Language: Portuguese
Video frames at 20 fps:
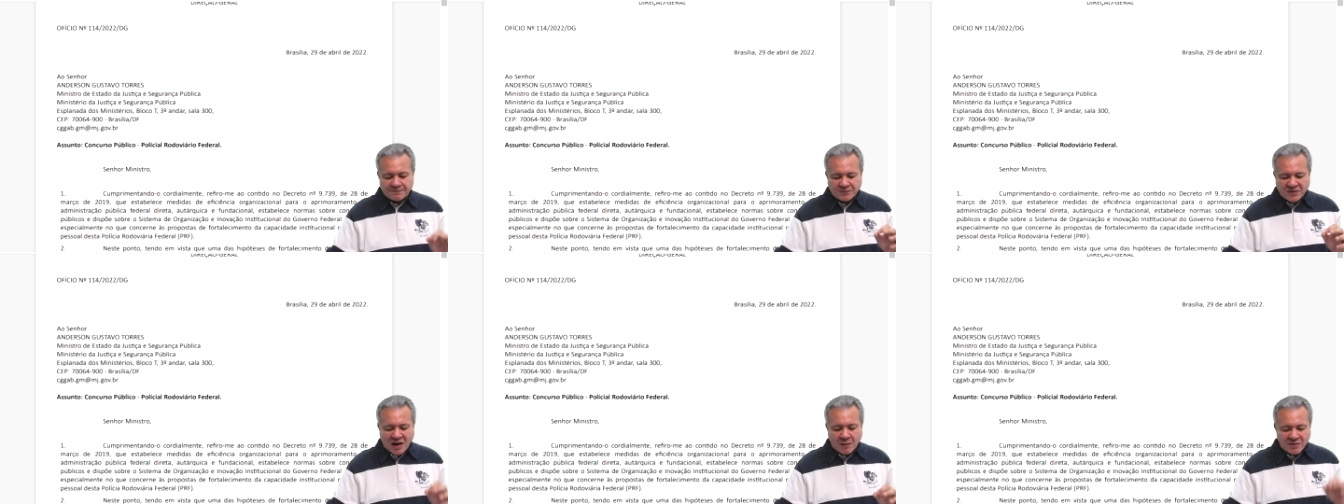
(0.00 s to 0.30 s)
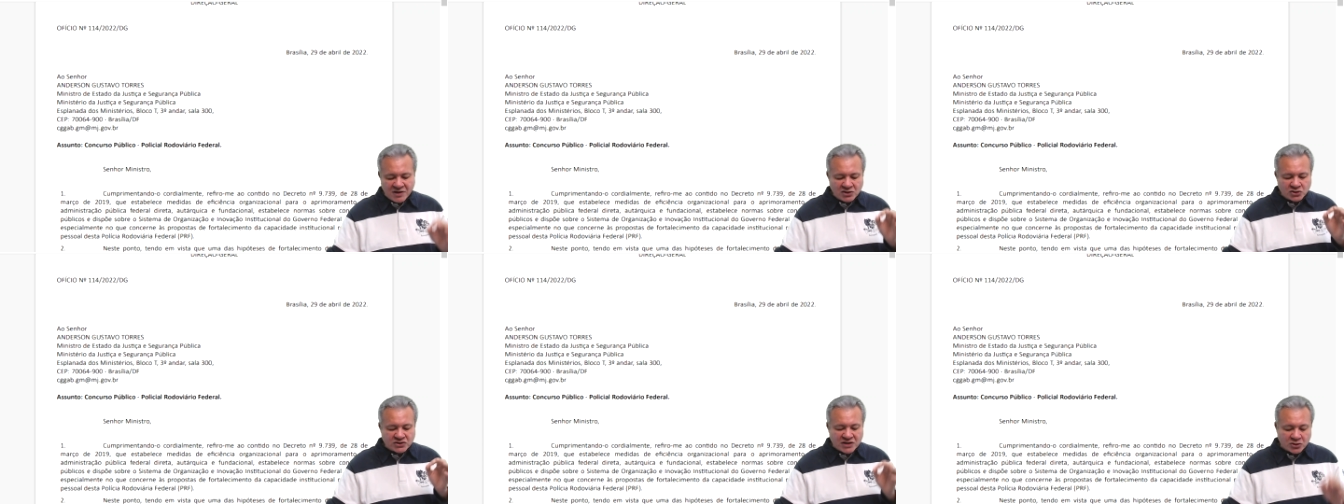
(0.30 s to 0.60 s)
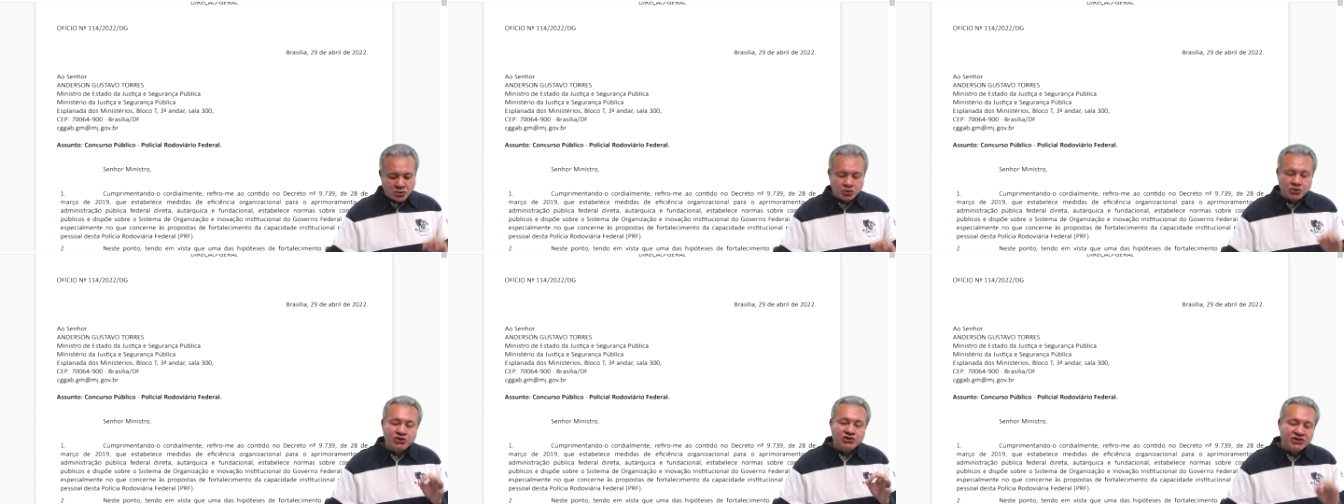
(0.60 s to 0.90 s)
né, ministro da
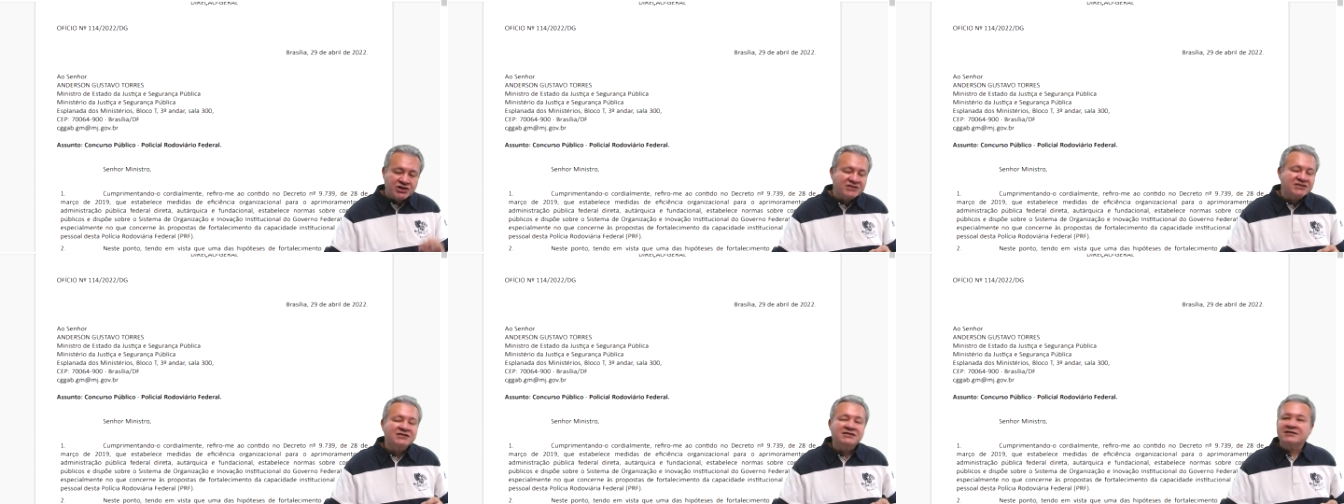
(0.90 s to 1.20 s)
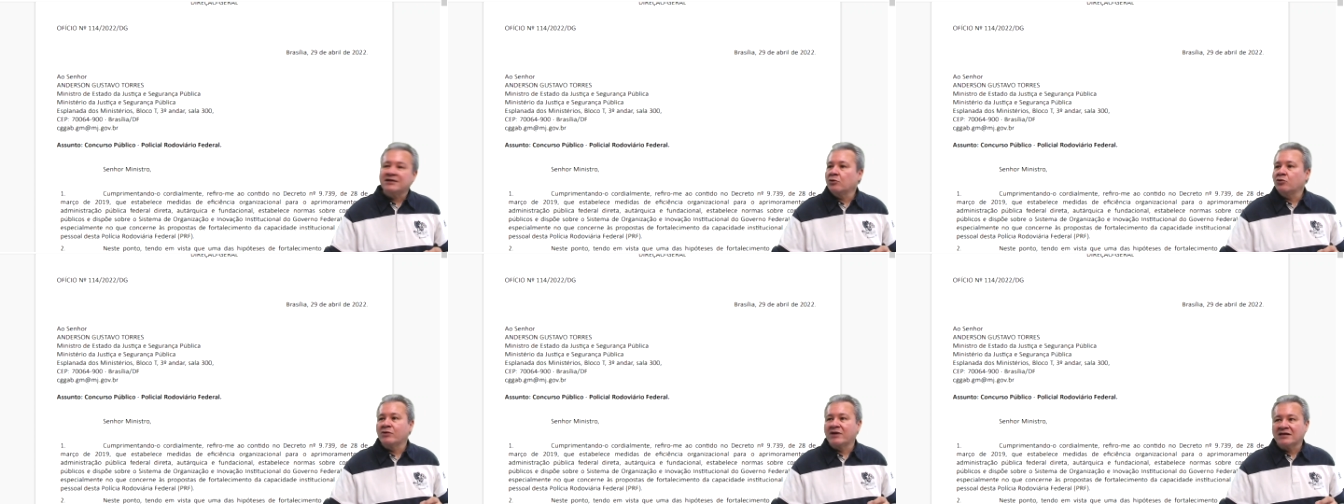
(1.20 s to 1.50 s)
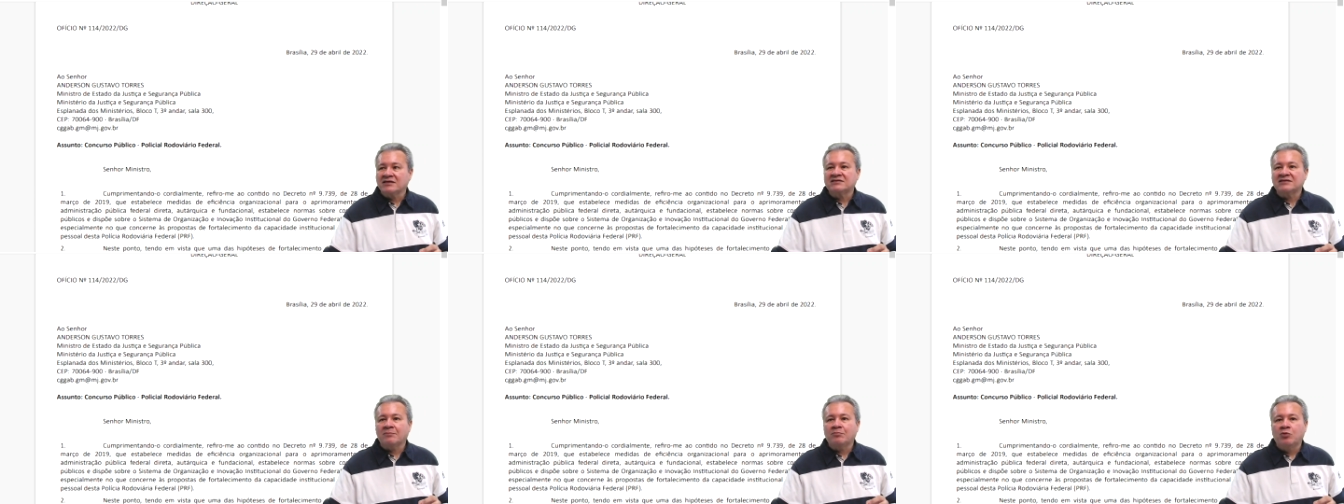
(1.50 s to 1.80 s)
Justiça e
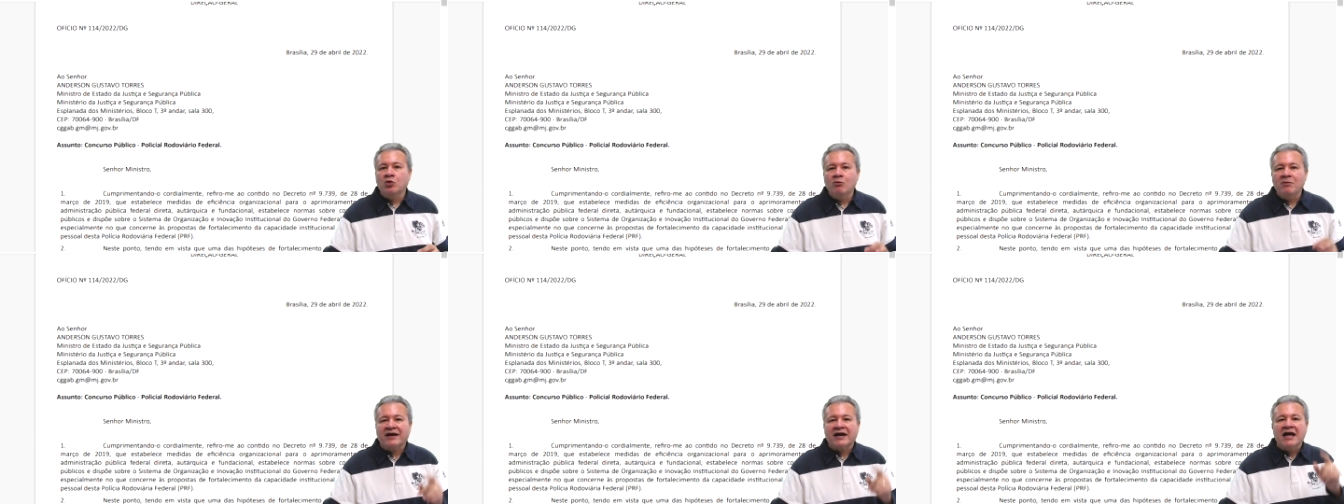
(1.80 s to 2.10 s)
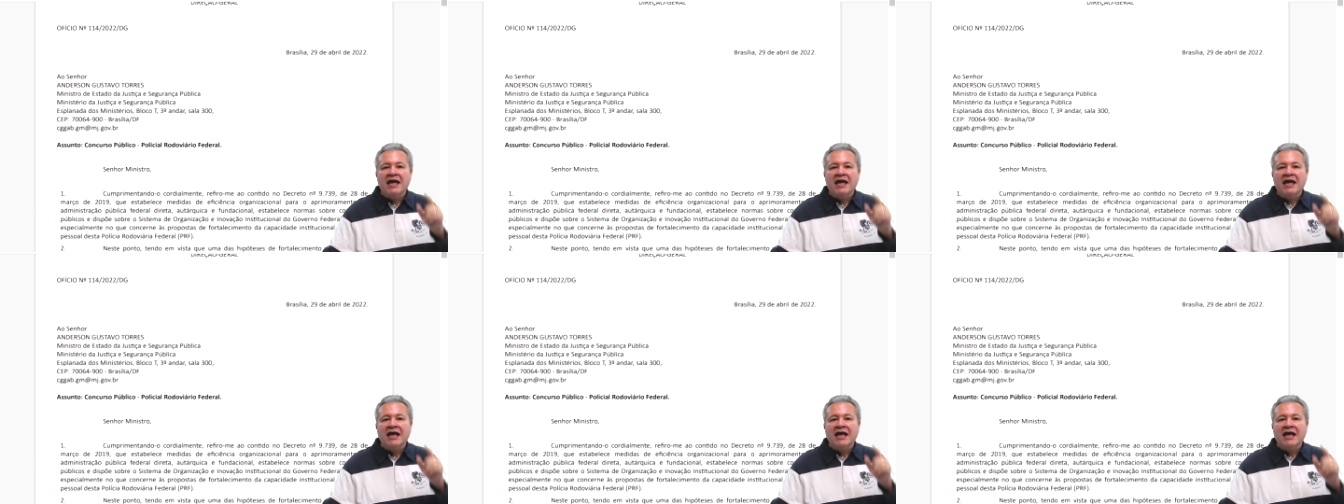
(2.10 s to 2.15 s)
Segurança Pública,